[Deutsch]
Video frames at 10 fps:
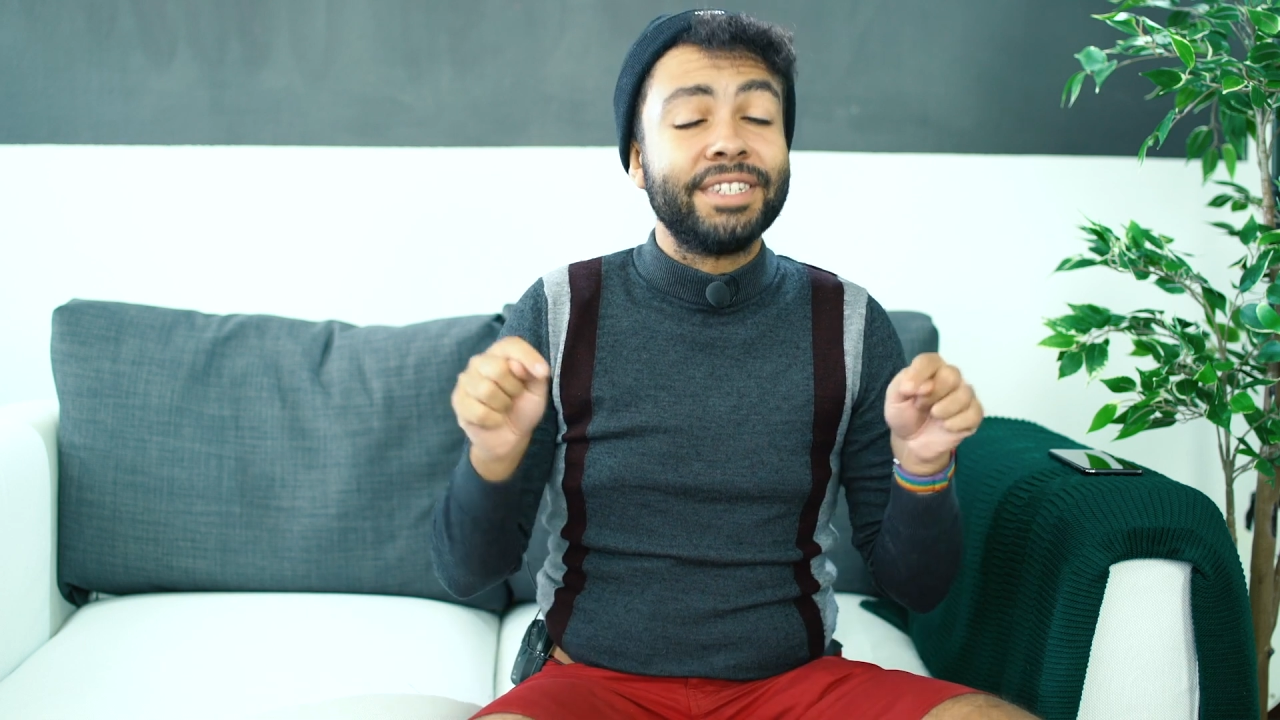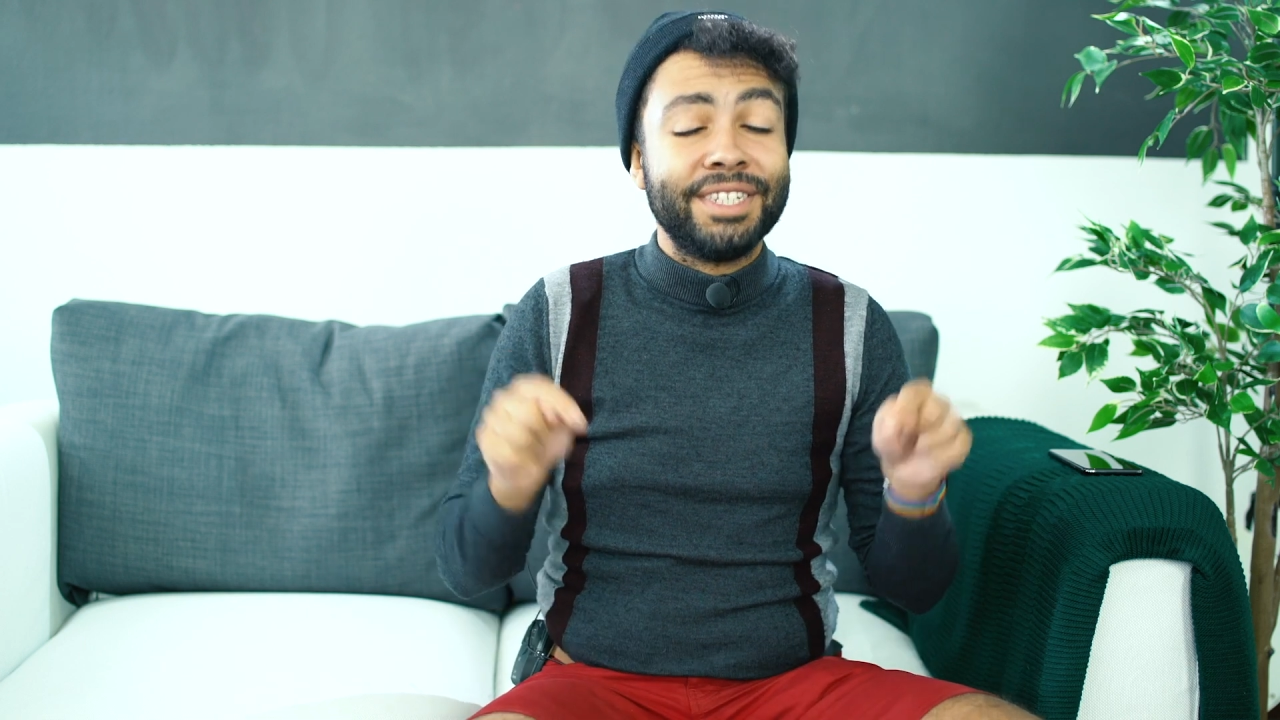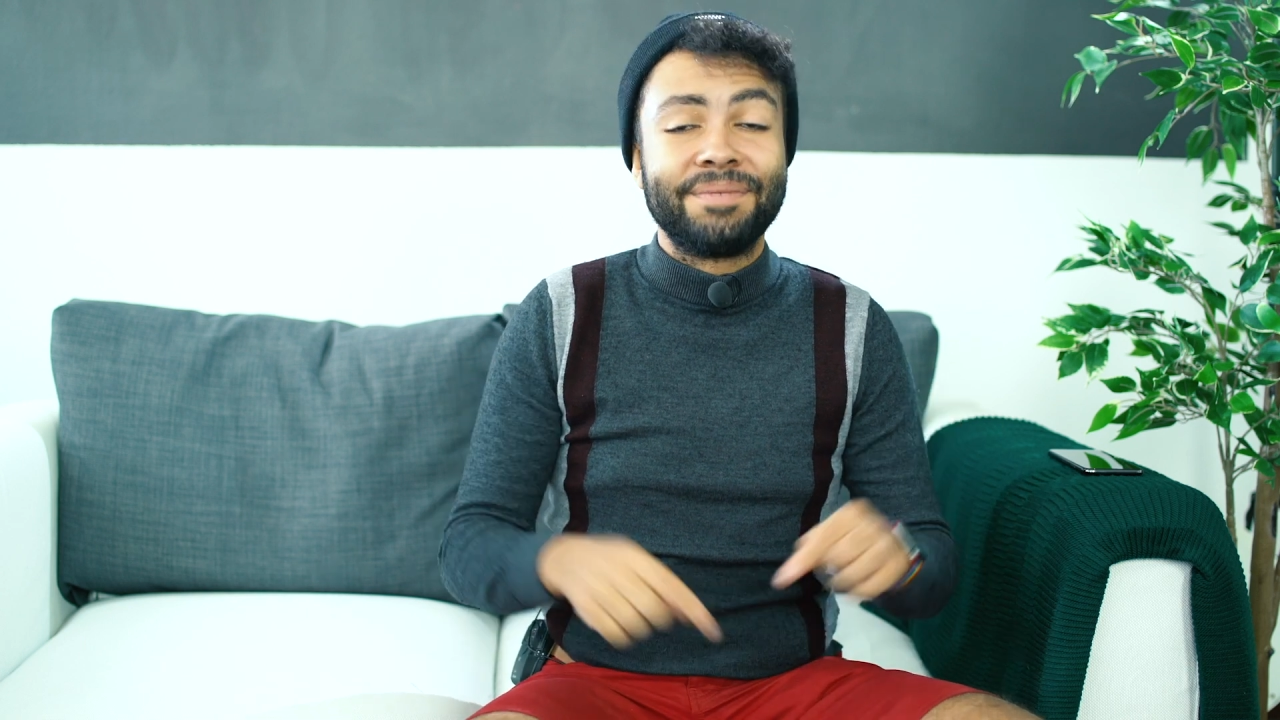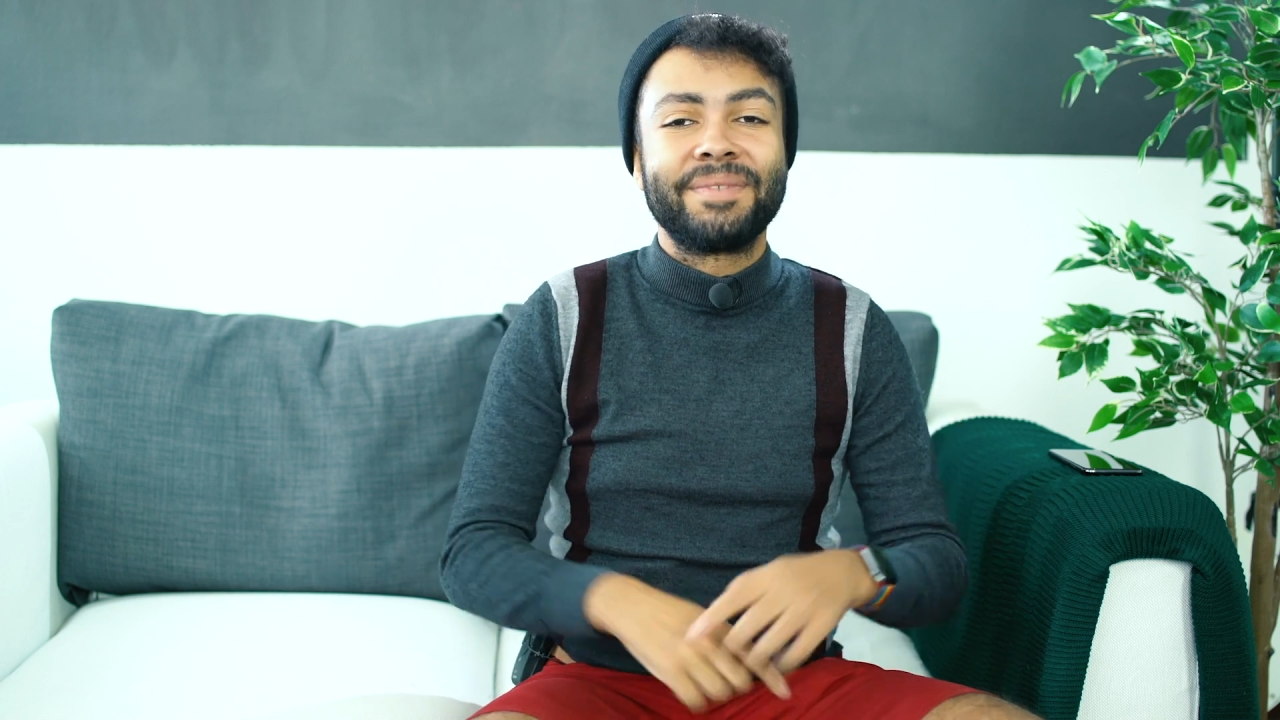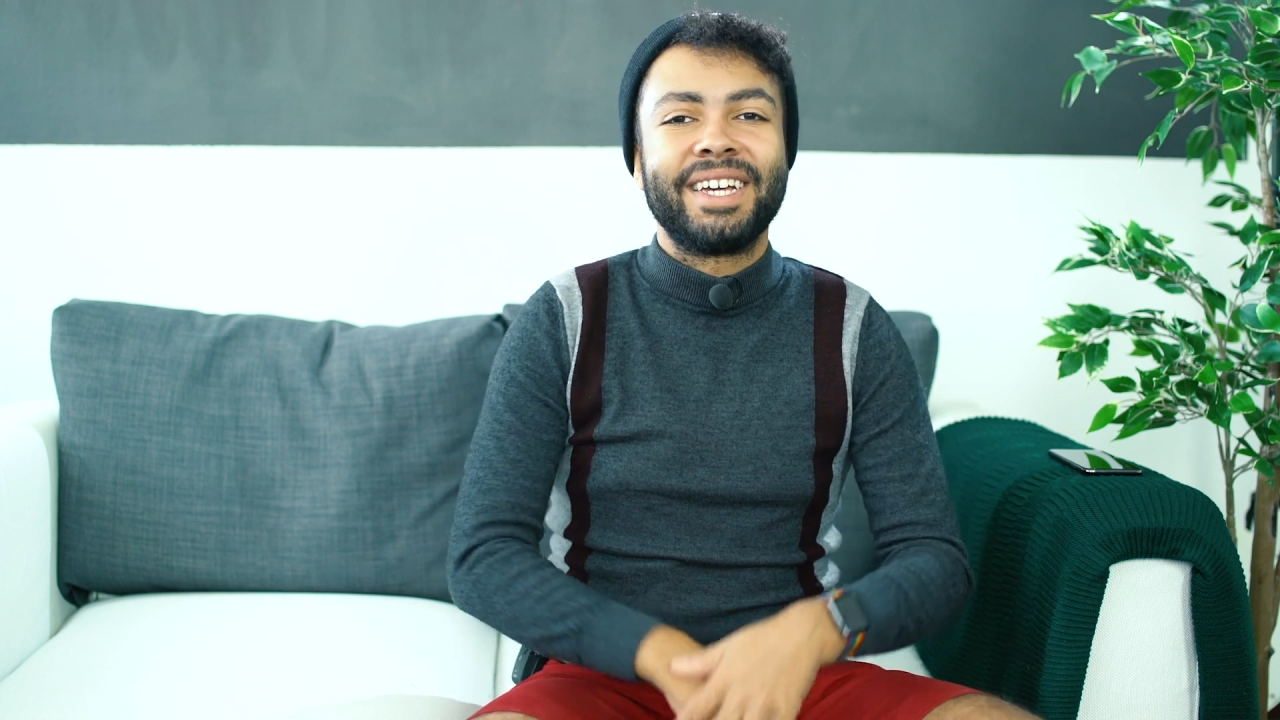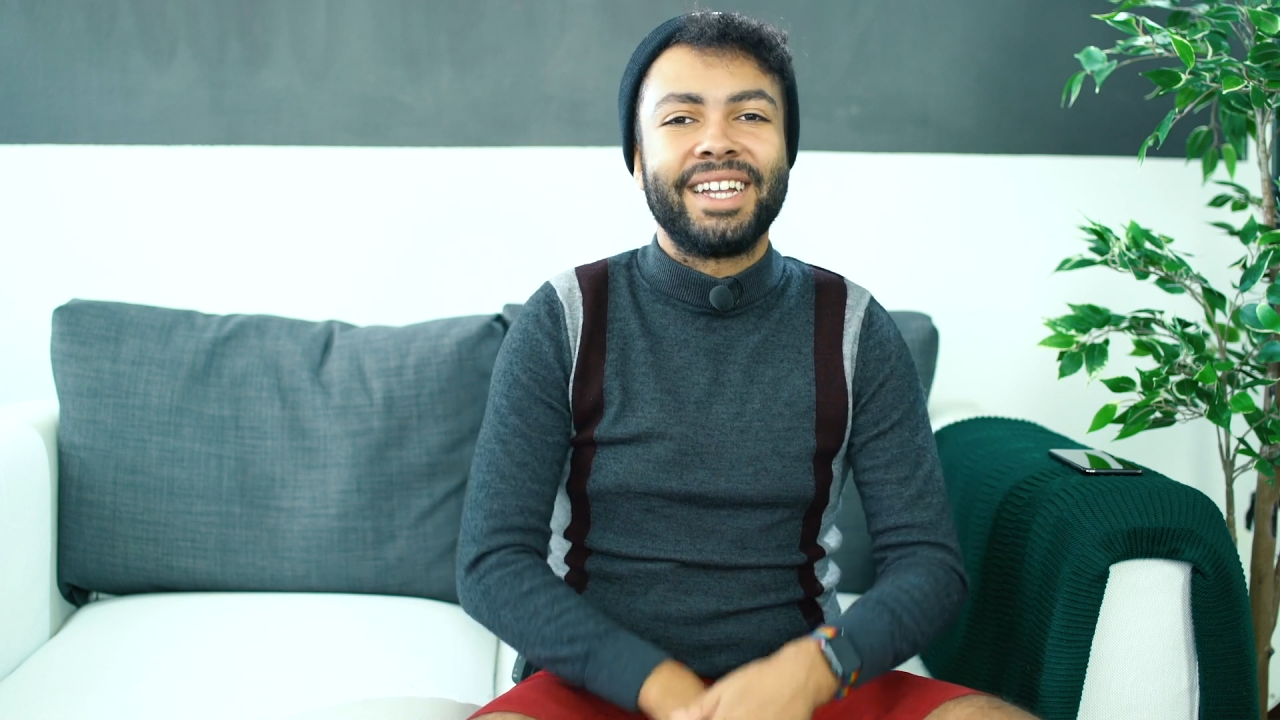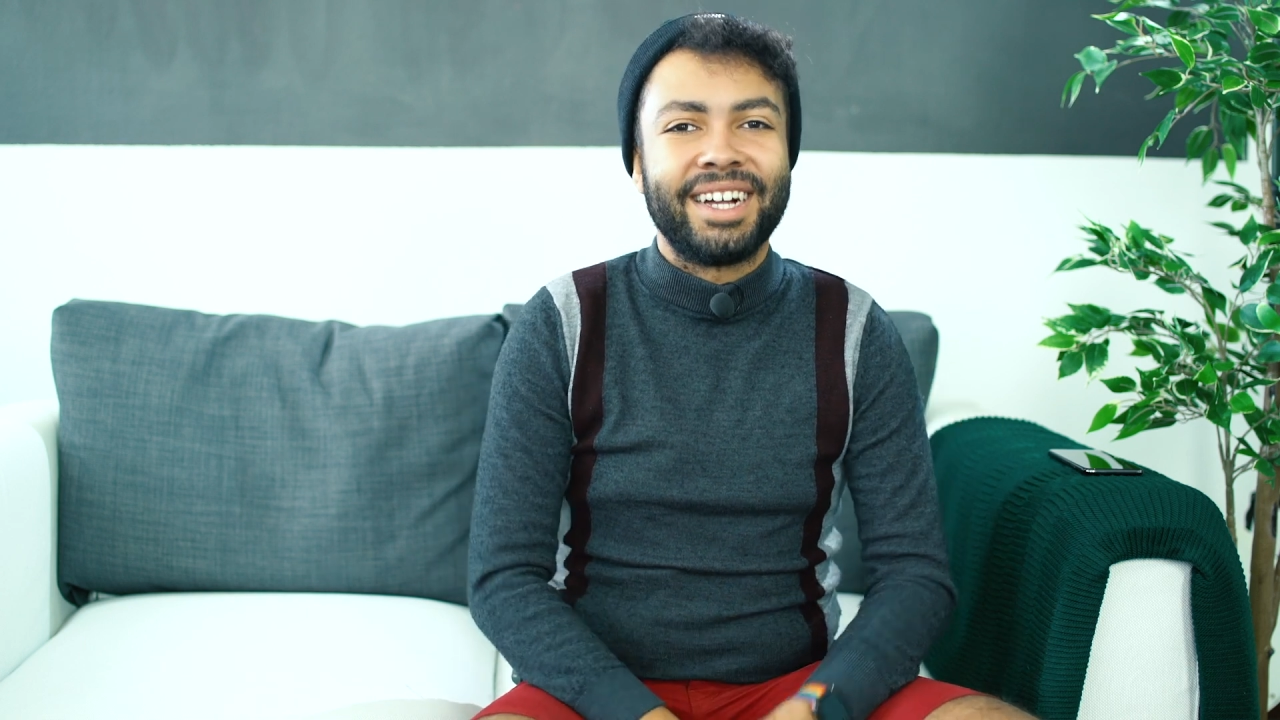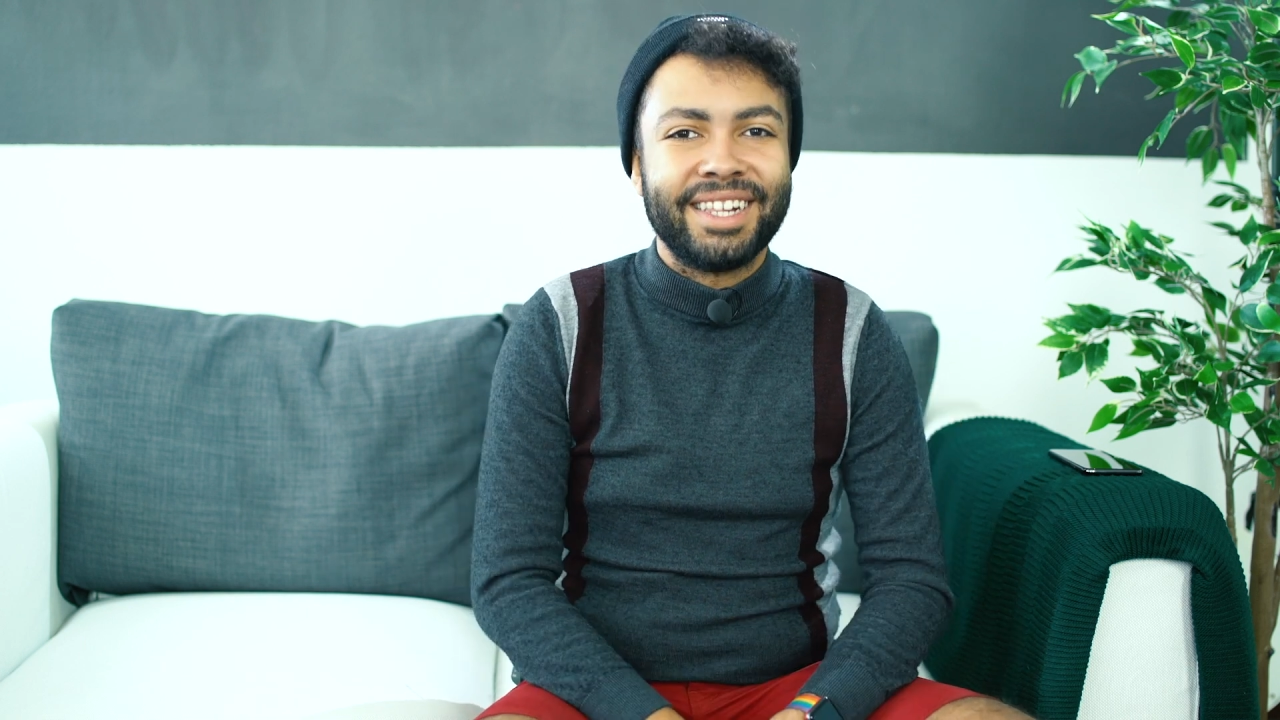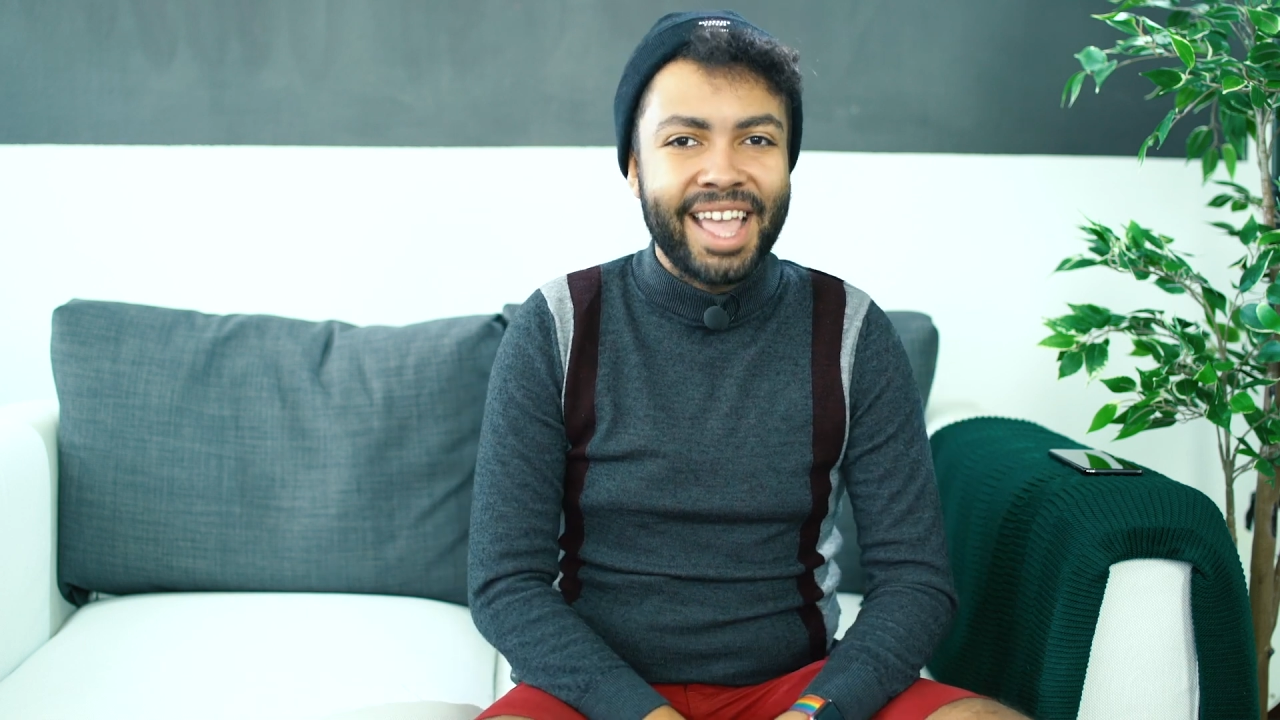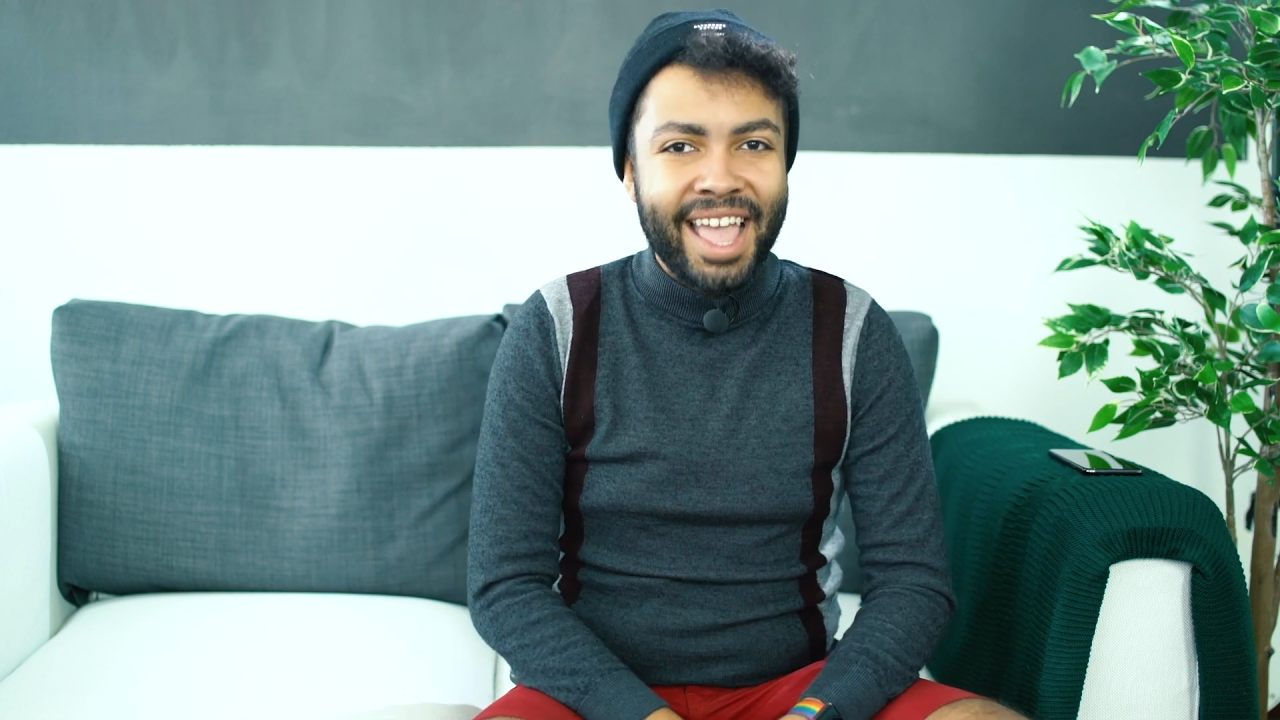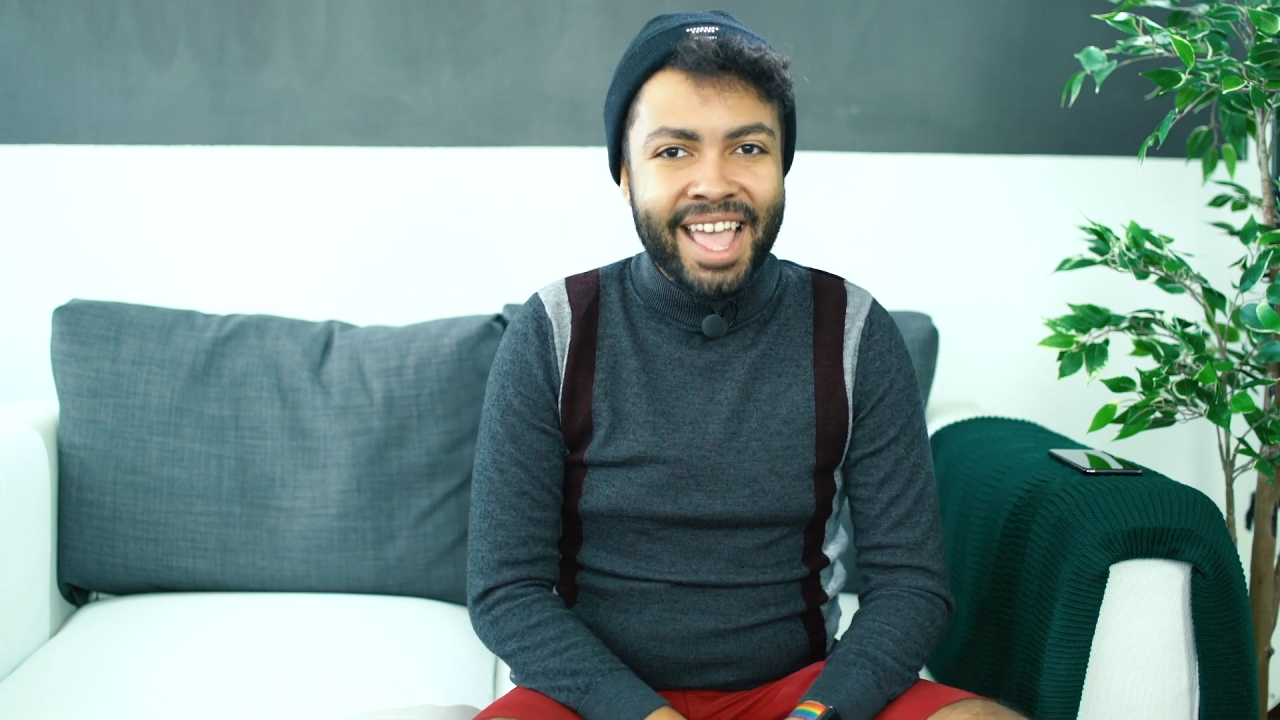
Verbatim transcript: diesem Kanal.